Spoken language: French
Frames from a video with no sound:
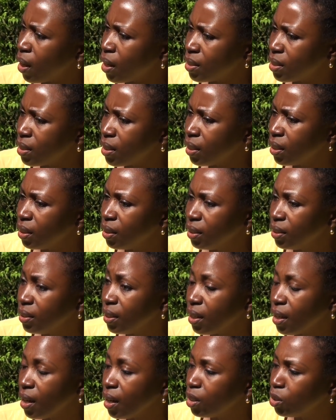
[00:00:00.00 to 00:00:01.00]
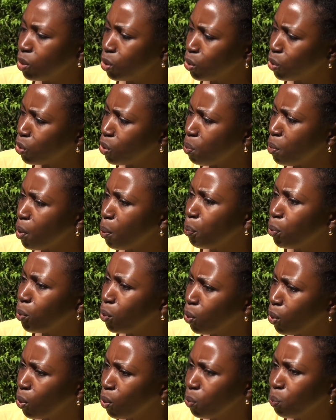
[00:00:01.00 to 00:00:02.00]
assez idéale justement
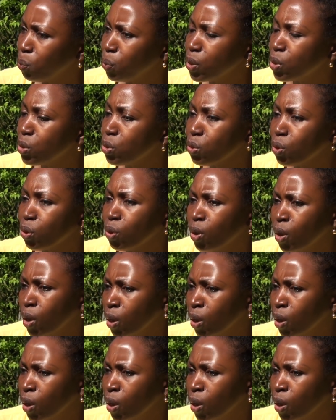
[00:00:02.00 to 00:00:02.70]
pour que nous puissions